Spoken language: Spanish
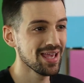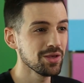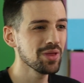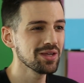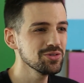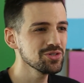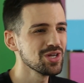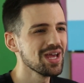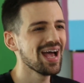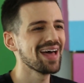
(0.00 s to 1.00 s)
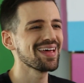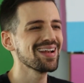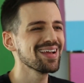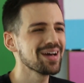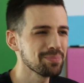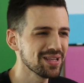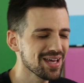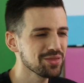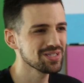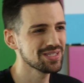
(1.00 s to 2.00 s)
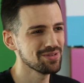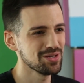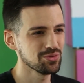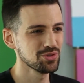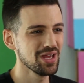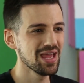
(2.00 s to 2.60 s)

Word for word: y ayúdanos a darle carpetazo a este virus.